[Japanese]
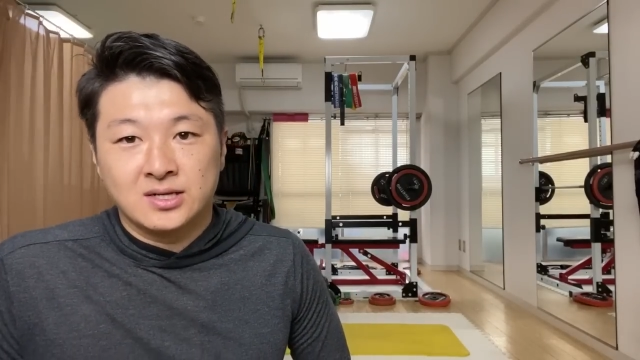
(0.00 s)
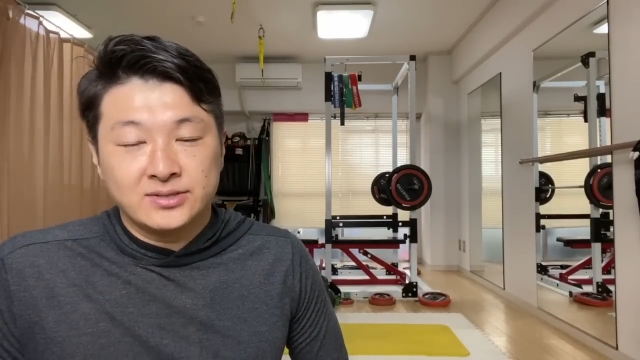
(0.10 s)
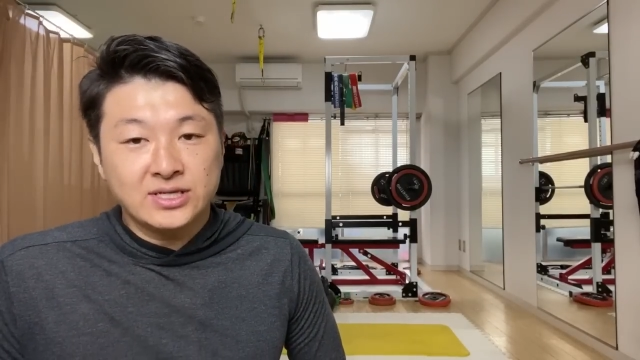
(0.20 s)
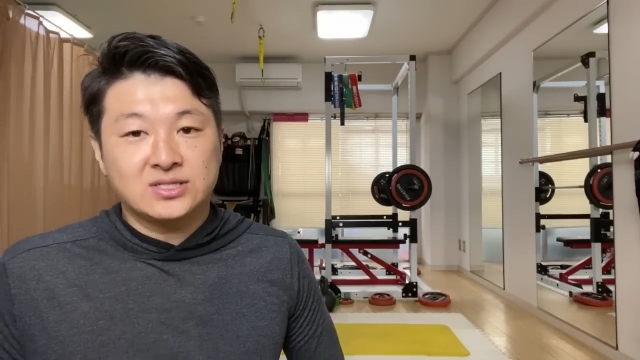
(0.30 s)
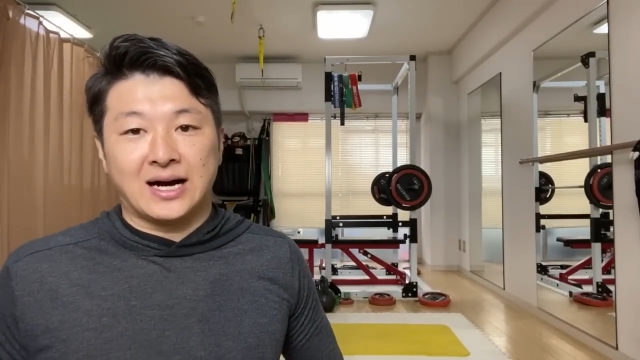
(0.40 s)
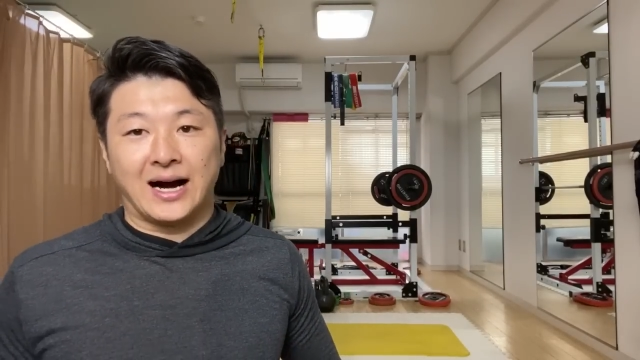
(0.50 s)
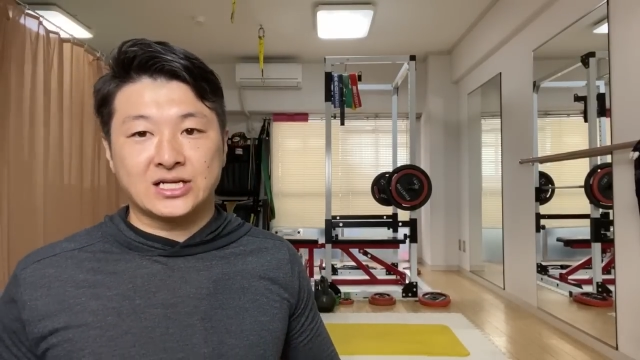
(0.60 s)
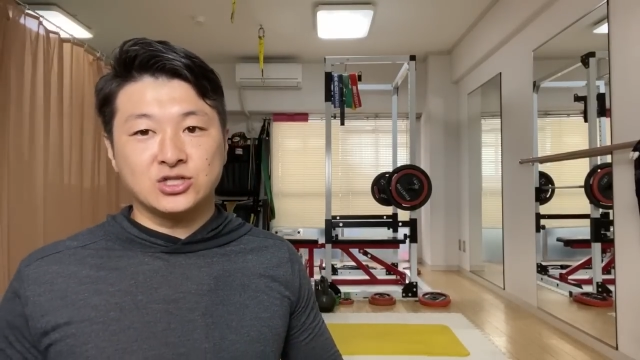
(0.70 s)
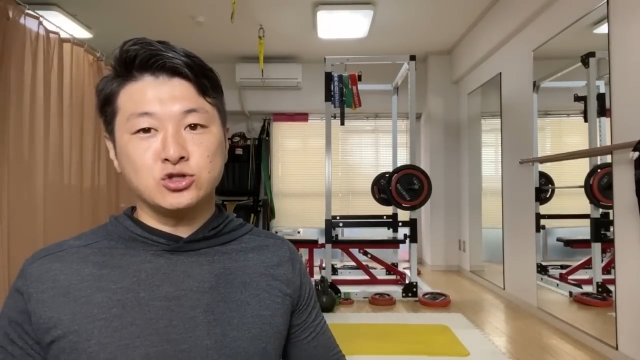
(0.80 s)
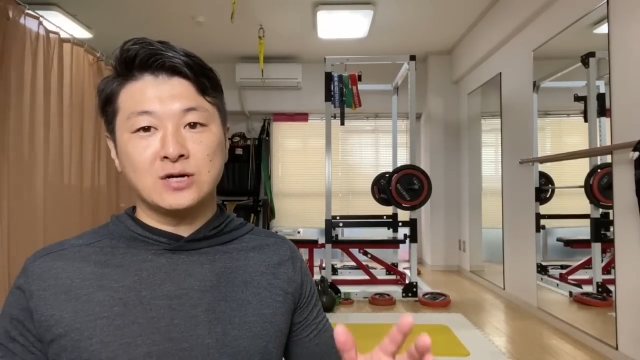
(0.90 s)
ですが
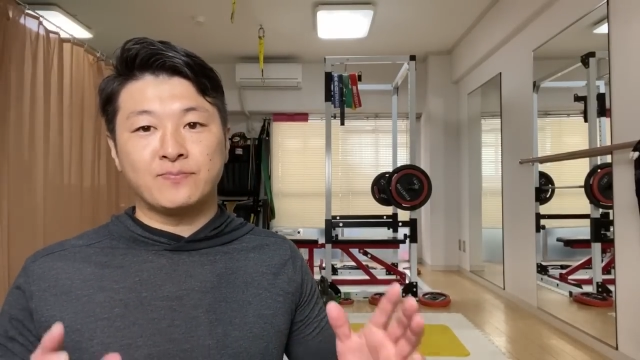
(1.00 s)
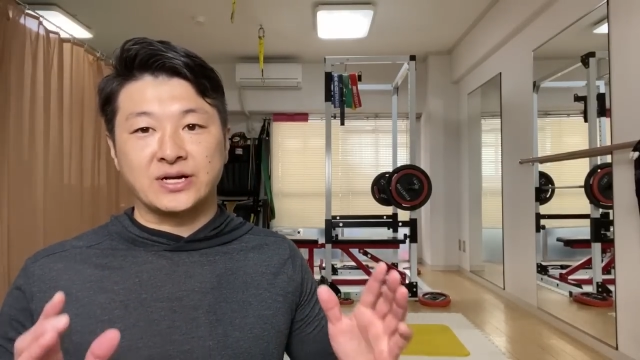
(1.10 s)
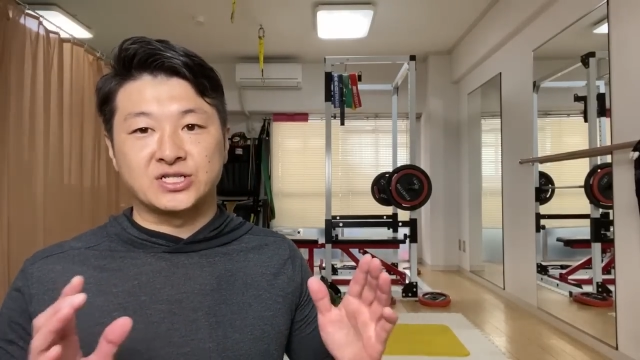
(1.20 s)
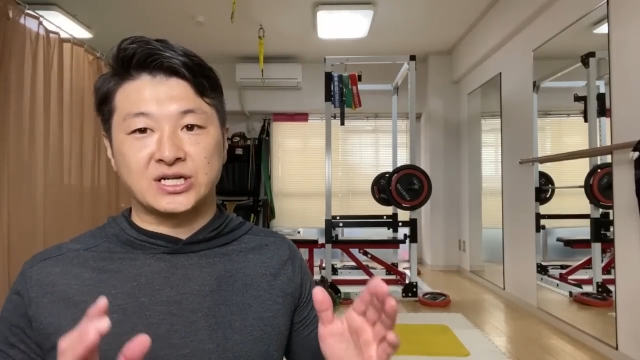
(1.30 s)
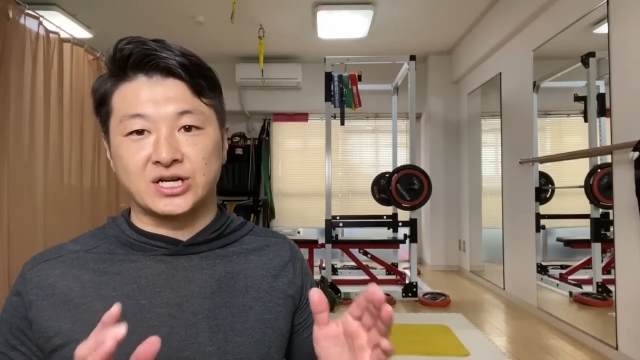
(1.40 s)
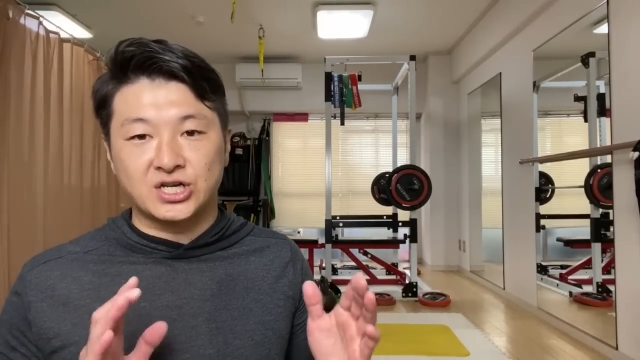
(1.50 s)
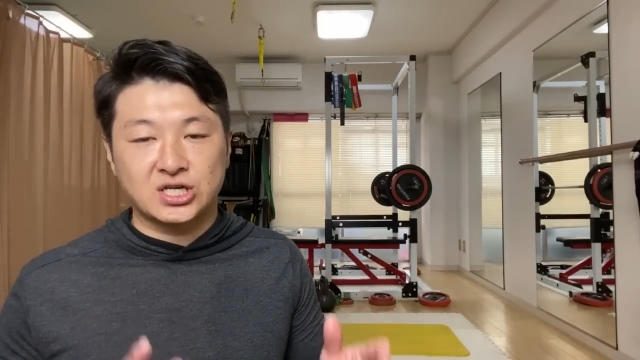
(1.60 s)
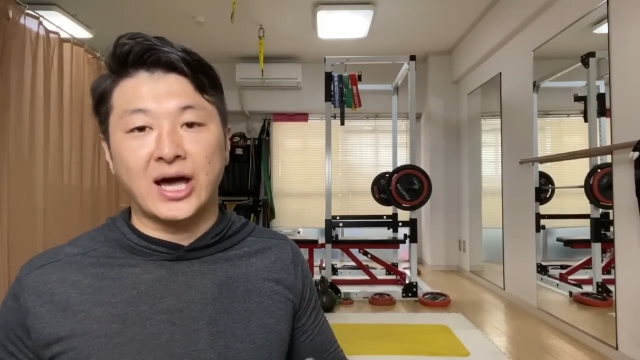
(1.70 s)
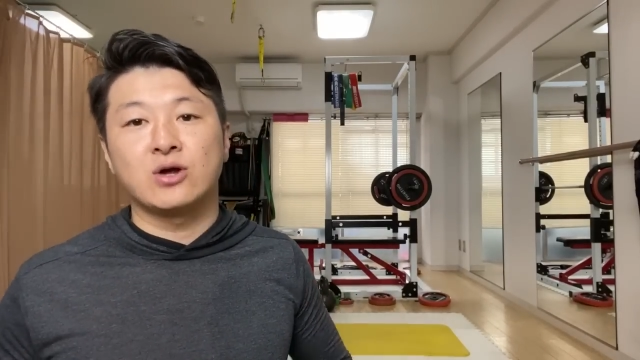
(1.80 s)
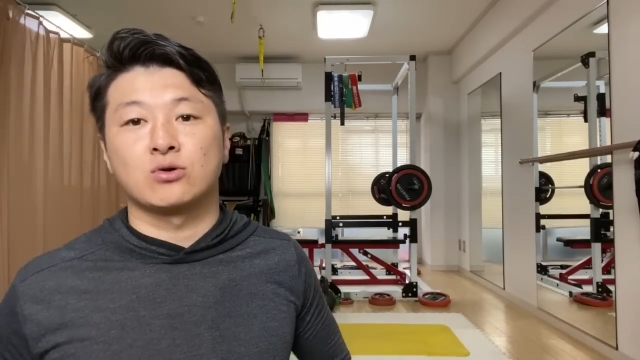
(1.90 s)
足をやっぱりしっかり
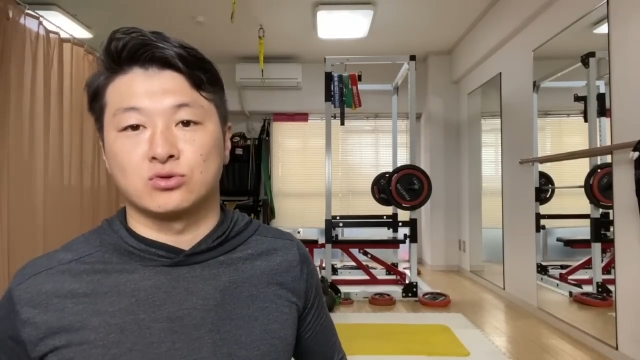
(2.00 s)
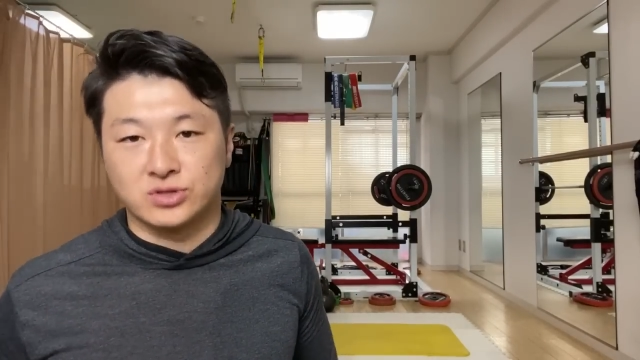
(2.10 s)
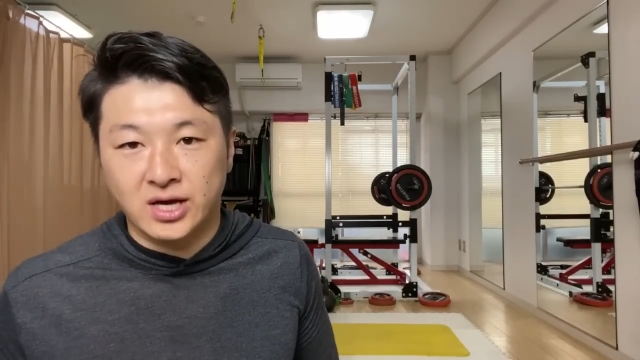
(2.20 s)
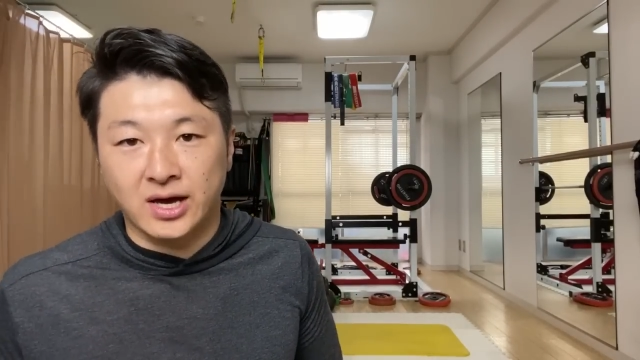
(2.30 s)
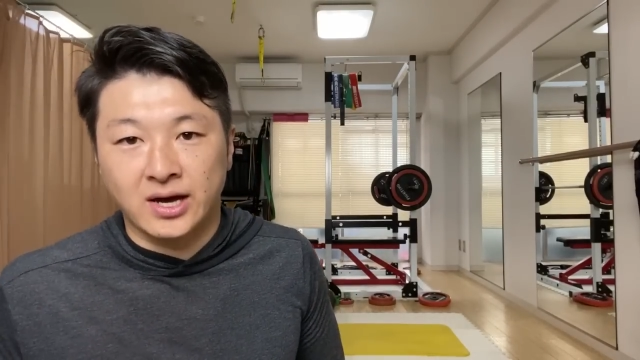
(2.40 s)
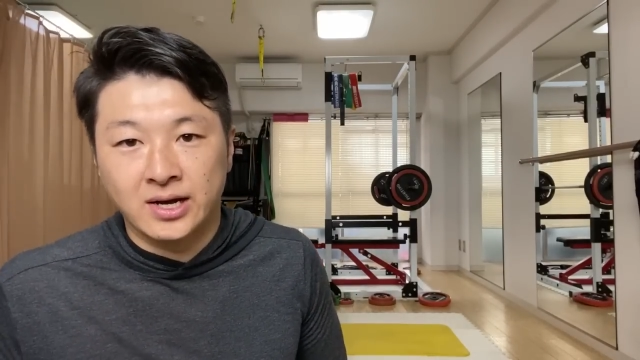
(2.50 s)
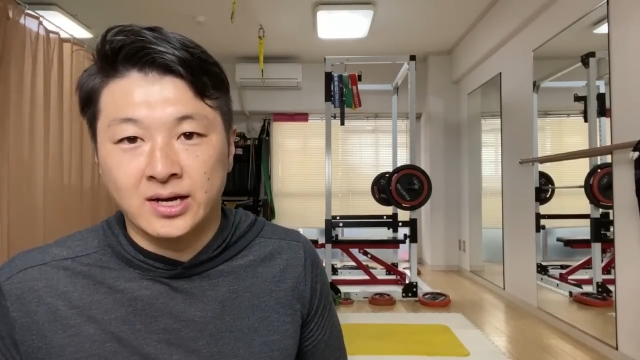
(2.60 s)
鍛えることで